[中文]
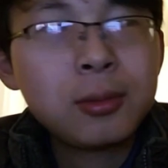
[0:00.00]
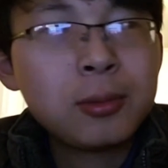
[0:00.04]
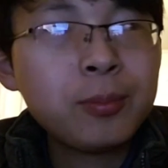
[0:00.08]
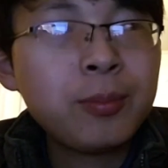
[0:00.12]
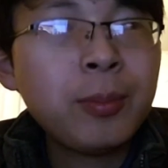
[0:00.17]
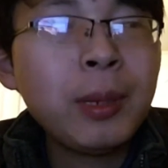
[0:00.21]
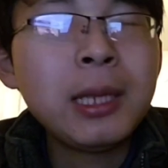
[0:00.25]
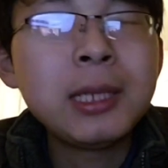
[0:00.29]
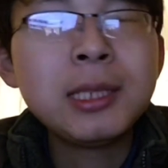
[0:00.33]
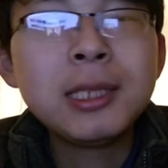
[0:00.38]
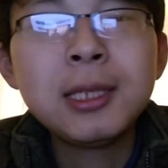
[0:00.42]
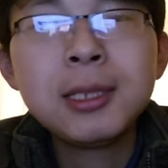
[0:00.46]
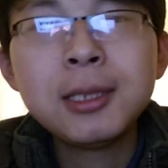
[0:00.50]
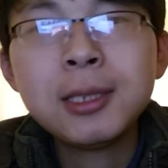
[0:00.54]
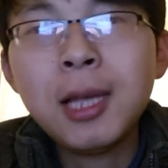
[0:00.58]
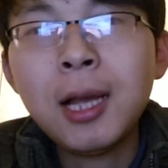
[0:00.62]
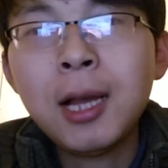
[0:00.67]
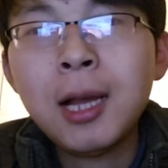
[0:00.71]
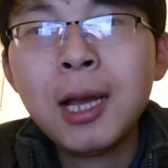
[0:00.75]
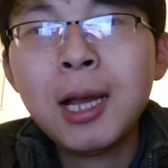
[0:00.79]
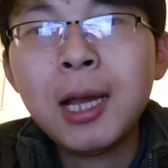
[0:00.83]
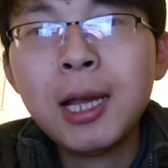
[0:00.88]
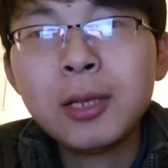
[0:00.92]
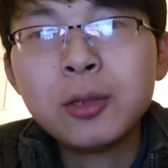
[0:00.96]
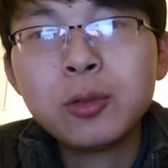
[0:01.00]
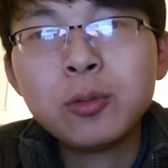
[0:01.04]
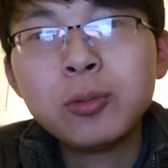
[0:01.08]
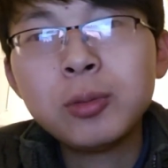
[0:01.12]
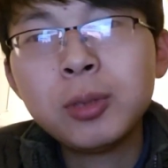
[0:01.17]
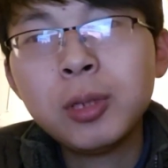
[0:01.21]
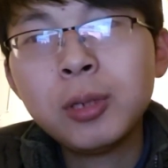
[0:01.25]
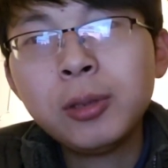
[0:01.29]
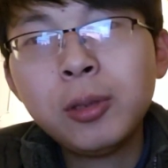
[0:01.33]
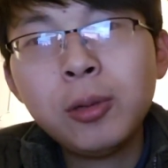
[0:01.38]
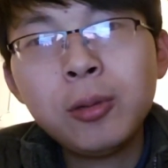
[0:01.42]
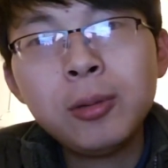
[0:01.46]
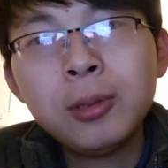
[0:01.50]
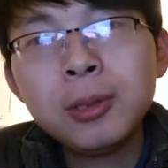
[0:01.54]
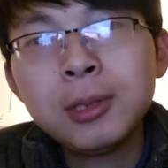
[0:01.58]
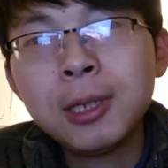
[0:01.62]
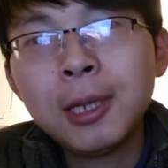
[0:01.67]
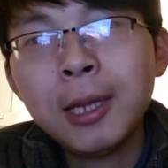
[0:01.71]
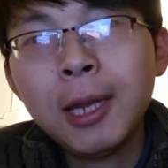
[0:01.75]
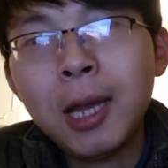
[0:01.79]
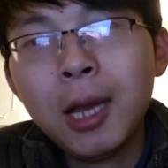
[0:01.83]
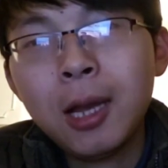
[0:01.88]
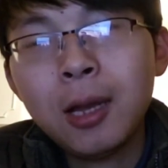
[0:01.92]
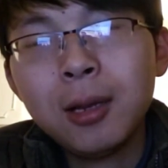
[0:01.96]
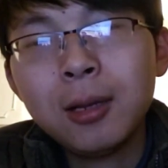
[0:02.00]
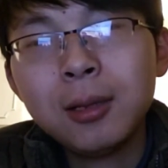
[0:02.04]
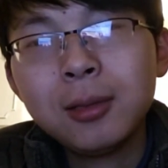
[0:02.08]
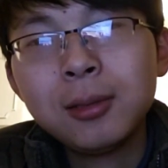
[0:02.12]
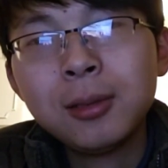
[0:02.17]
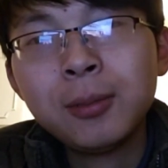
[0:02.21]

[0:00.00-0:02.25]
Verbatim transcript: 北京、上海、苏州都是这样。